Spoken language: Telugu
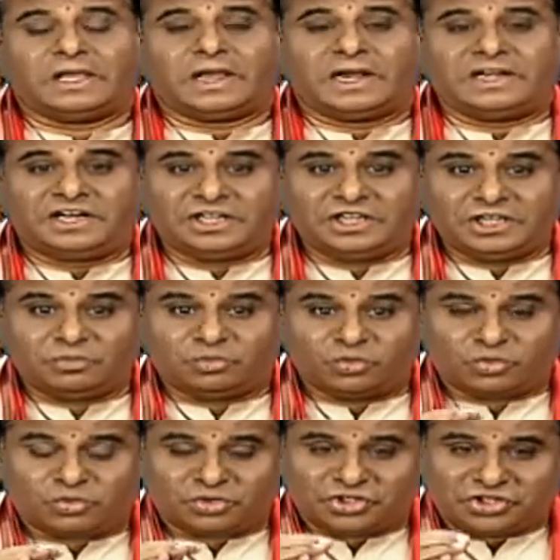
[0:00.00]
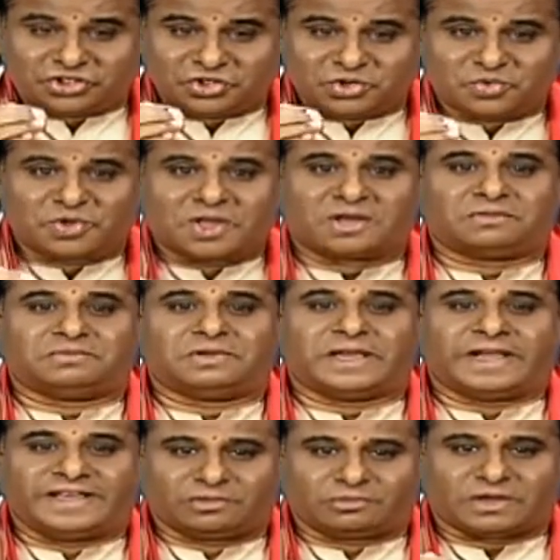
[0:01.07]
అంటే ఈ ముగ్గురు శిష్యులు ఉన్నారు
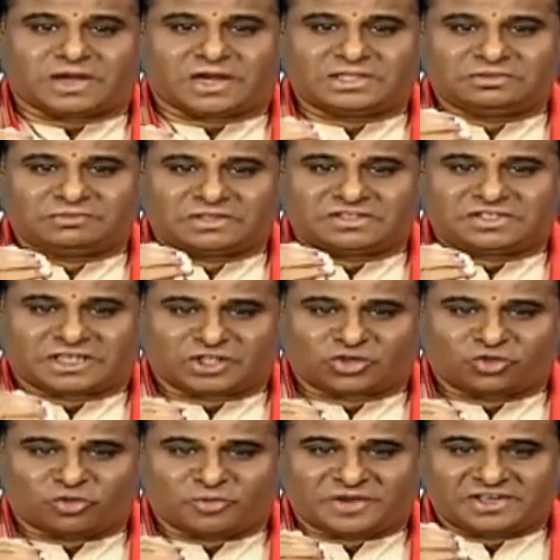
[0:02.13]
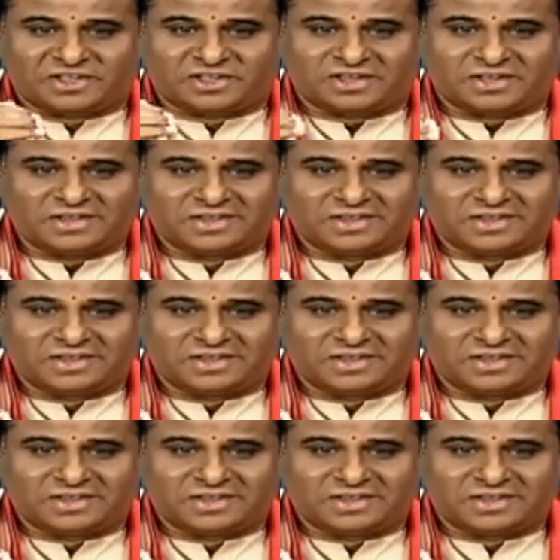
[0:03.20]
ఆయనకు ఆదివన్ శటగోపయతికి